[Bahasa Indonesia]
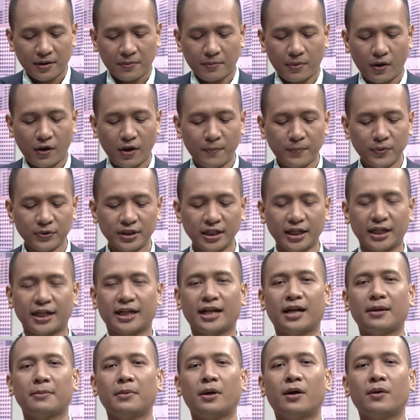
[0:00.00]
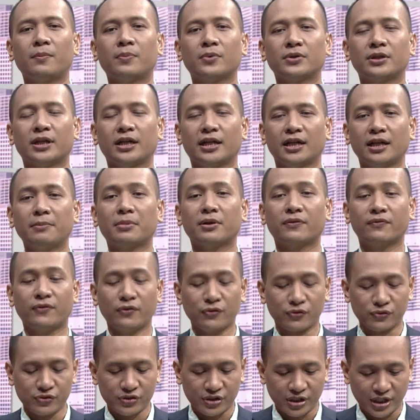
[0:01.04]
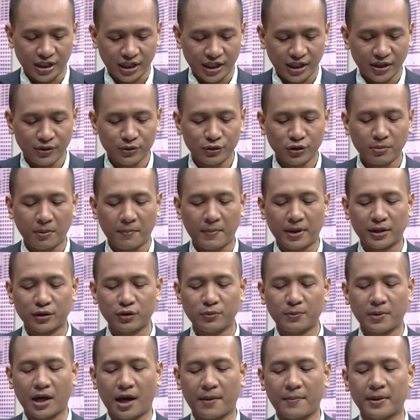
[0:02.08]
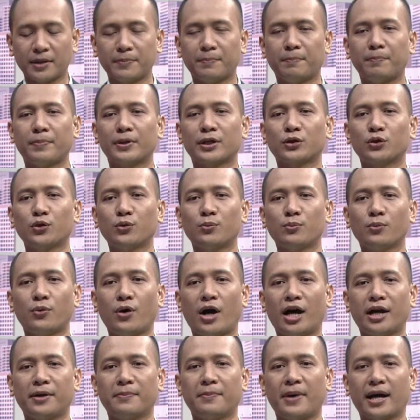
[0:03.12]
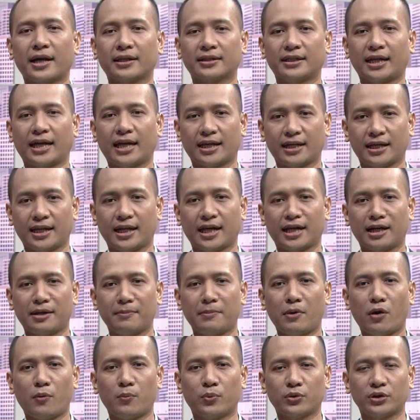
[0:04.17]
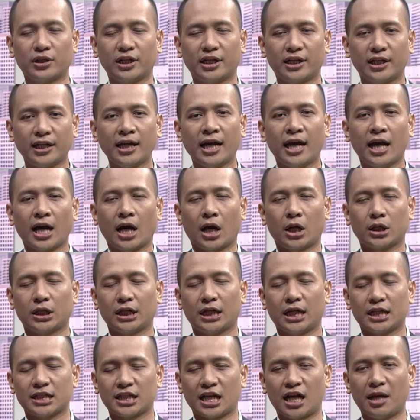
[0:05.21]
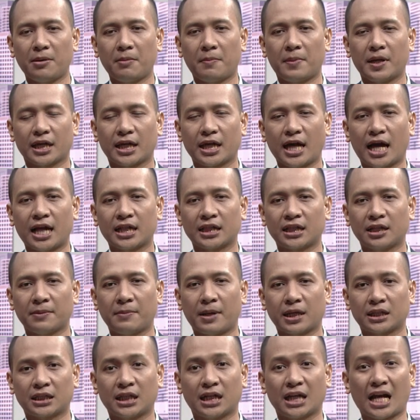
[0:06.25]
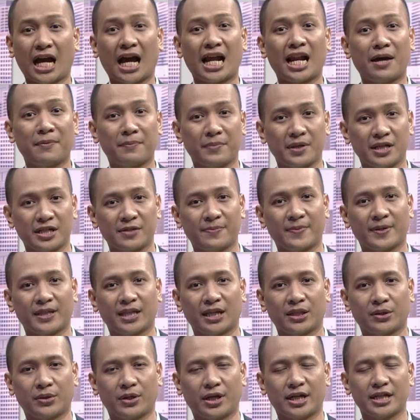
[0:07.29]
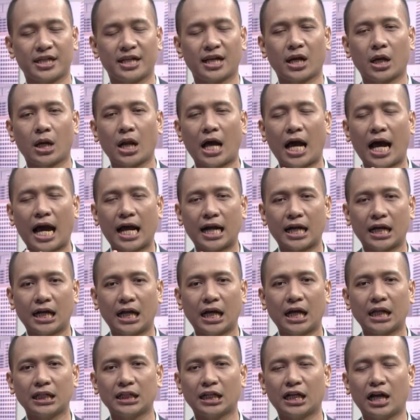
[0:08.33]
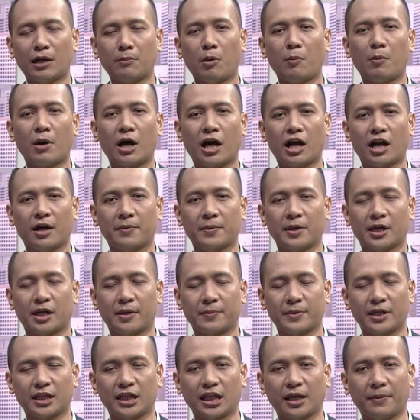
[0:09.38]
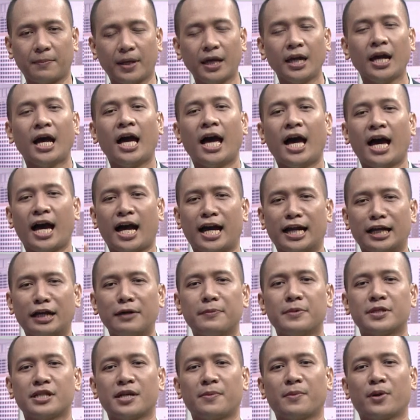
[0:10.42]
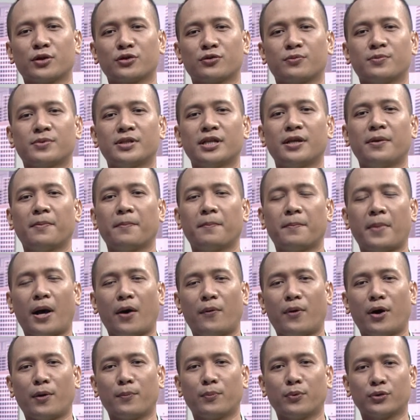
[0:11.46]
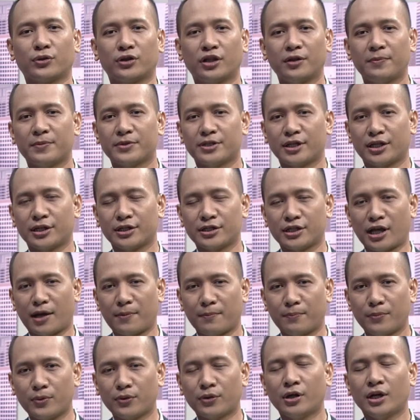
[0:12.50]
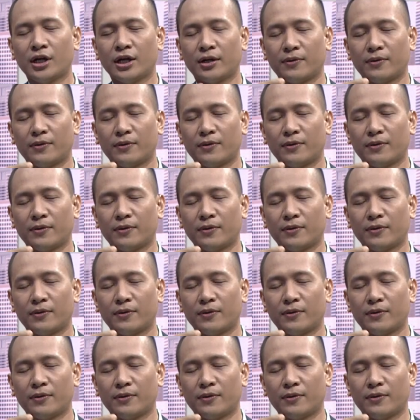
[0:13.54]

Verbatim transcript: Bawang putih, nah bawang putih ini berfungsi untuk membantu menghambat pertumbuhan bakteri karena bawang putih ini kalau tidak salah memiliki antibakteri alami seperti itu ya. Jadi kalau Anda tidak mau mengalami yang namanya TB, Anda bisa mengonsumsi bawang putih bisa disampur